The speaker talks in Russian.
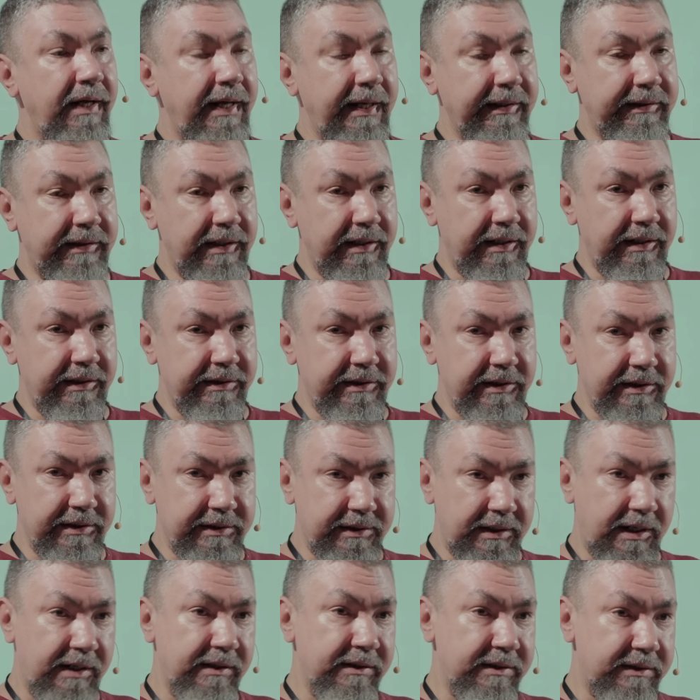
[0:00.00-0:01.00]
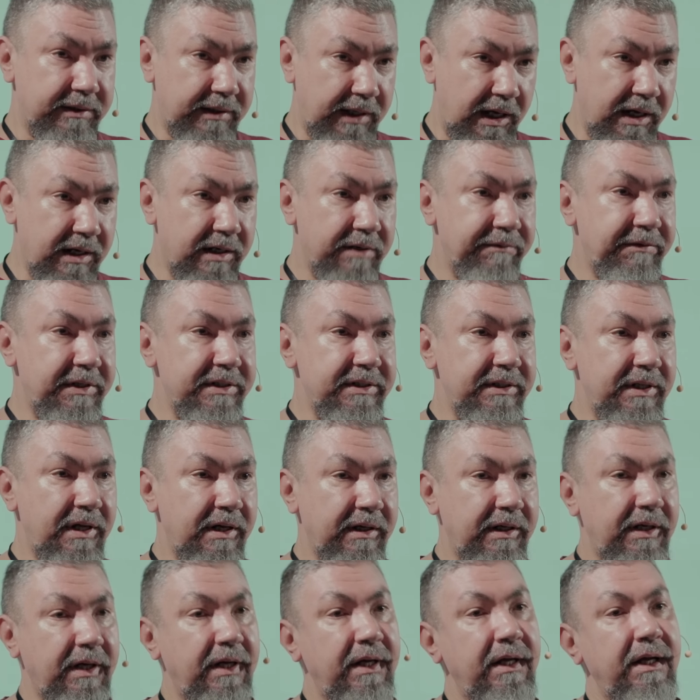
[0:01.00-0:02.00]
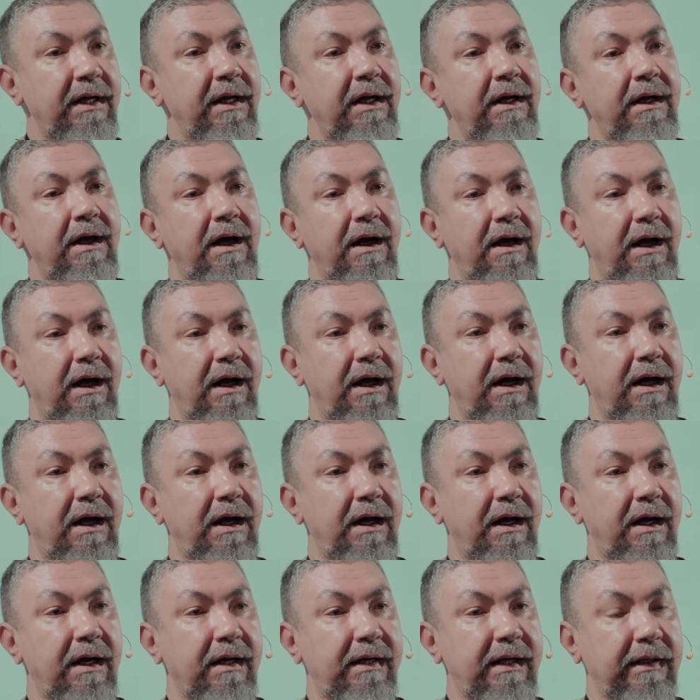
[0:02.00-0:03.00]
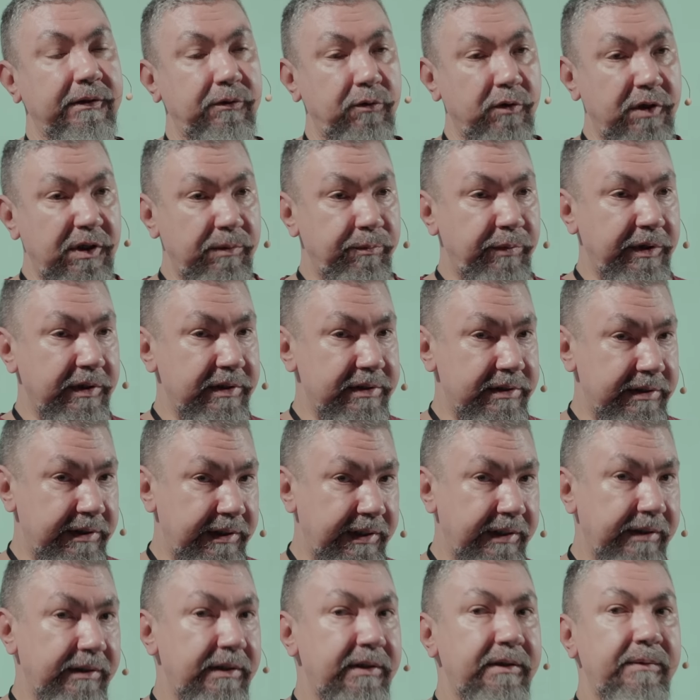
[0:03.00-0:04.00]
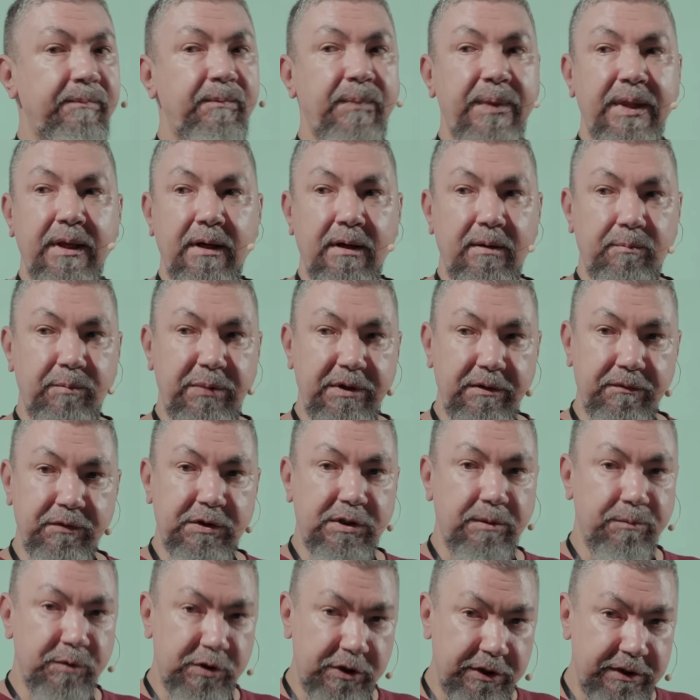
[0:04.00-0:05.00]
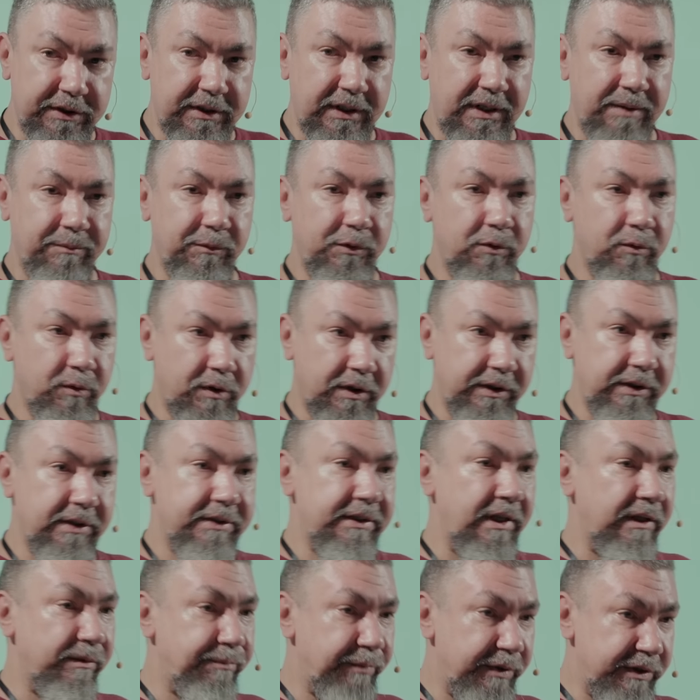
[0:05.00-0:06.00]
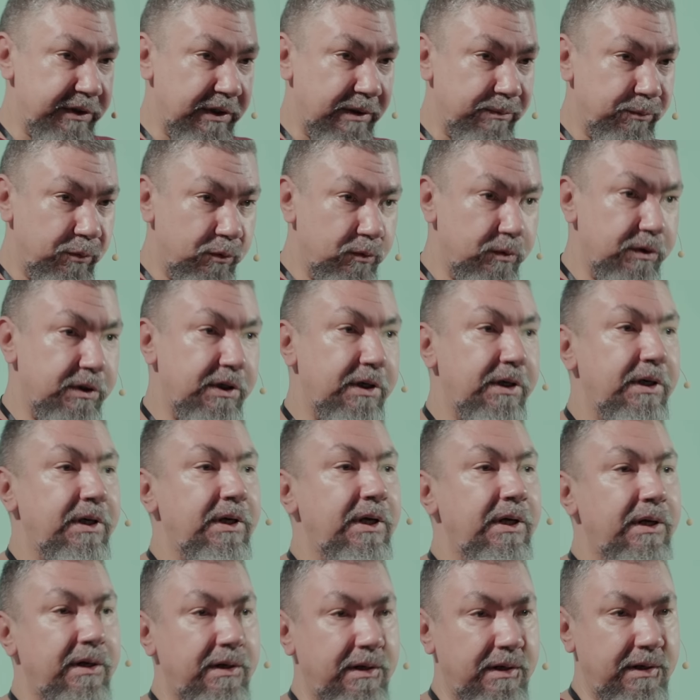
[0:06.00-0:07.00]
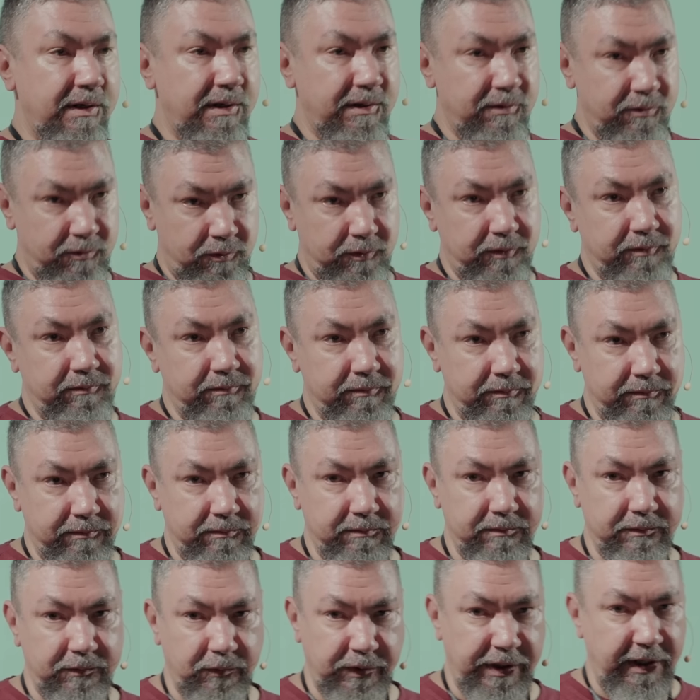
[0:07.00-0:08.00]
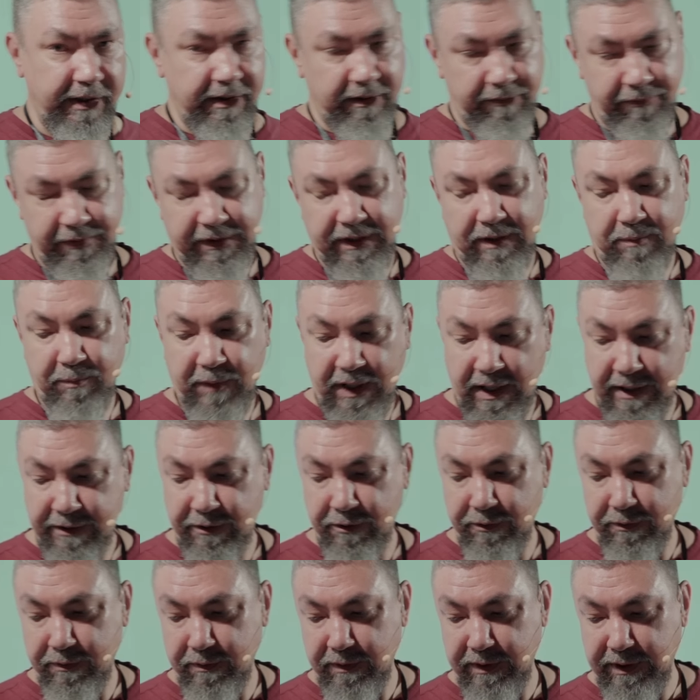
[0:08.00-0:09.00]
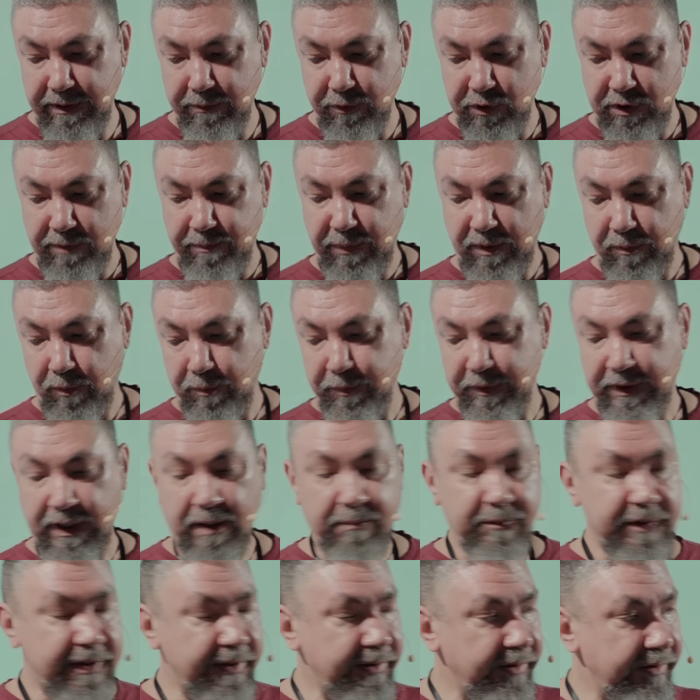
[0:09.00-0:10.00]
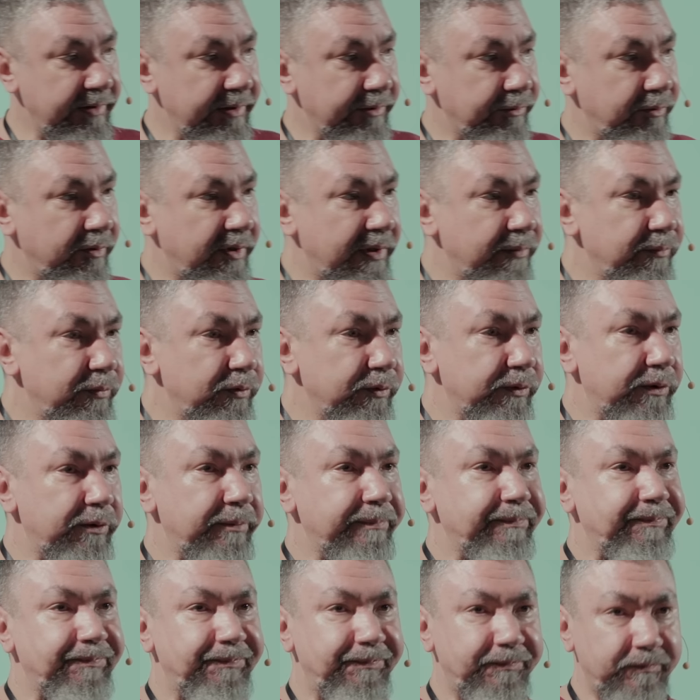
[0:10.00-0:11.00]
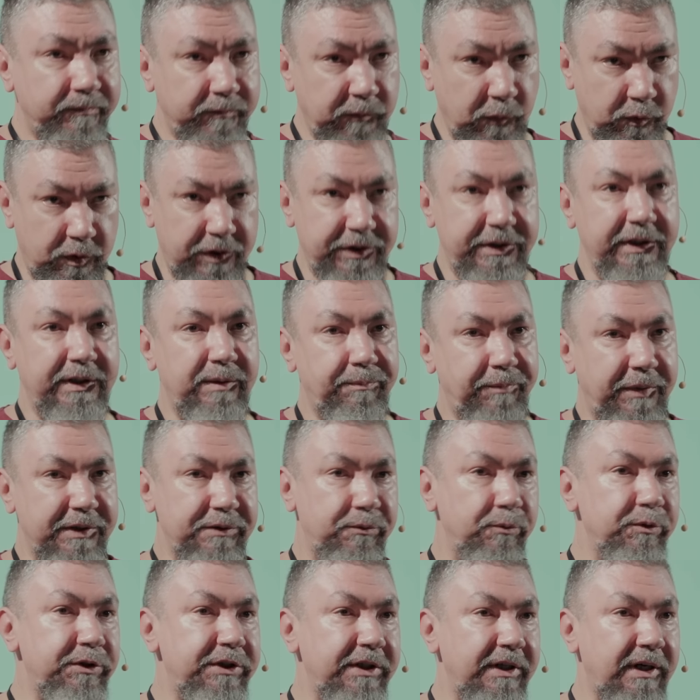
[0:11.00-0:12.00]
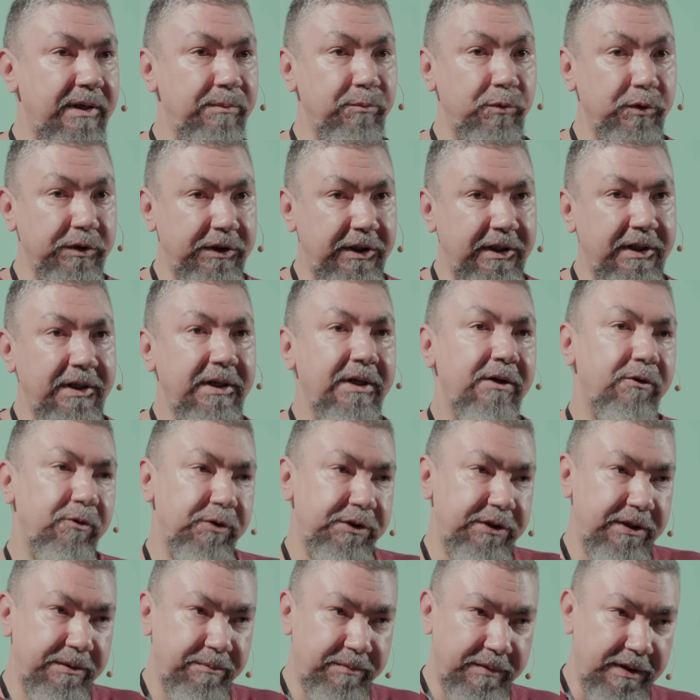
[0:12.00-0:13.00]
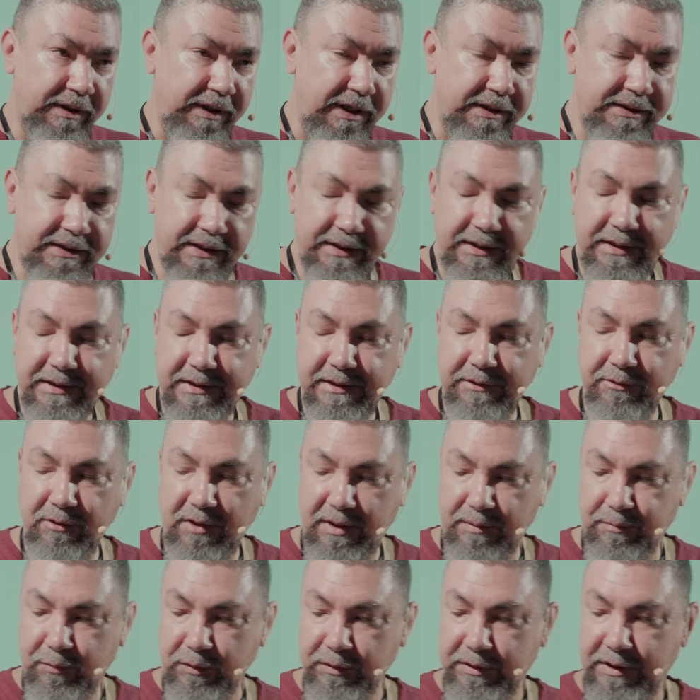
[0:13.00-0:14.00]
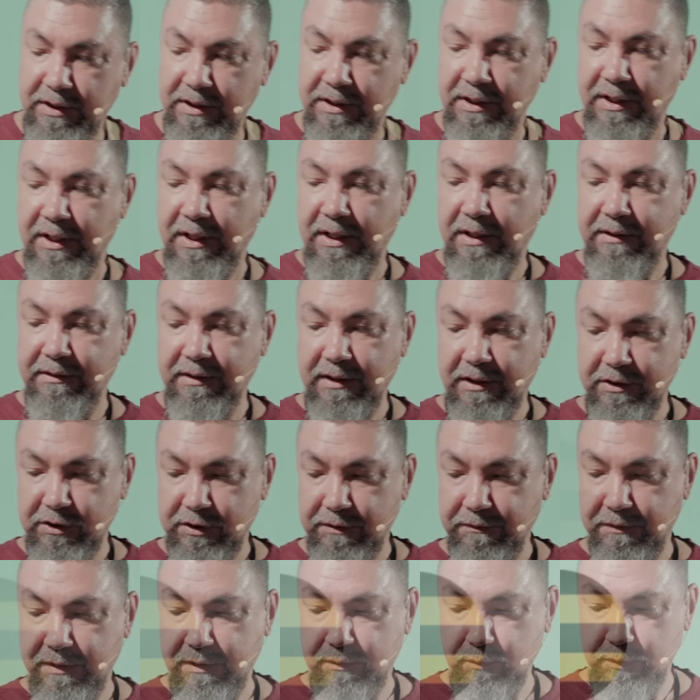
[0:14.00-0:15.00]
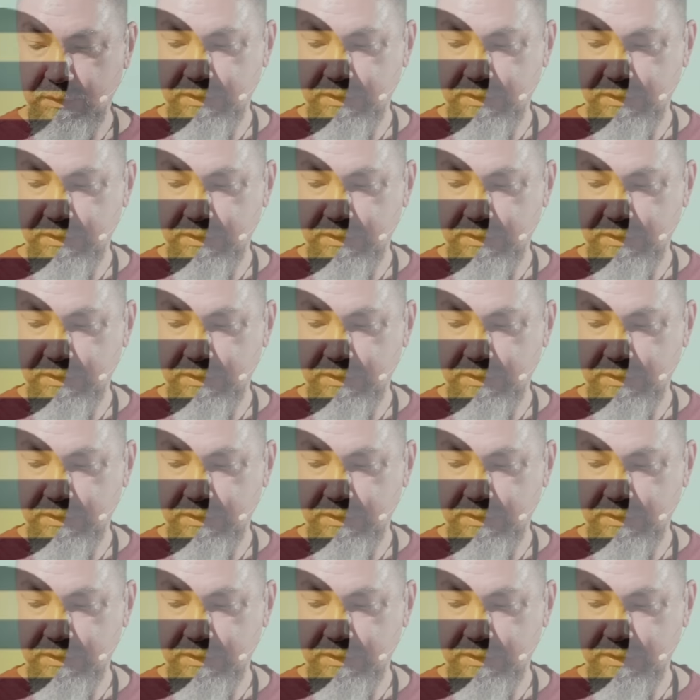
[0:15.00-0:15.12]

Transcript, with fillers: Это редизайн старого знака, а, который был сделан бывшим жителем города Санкт-Петербург. А, он уехал в Германию и уже, по-моему, там делал эту работу. Ну, то есть это, по сути, работа, хоть и на латинице, но работа нашего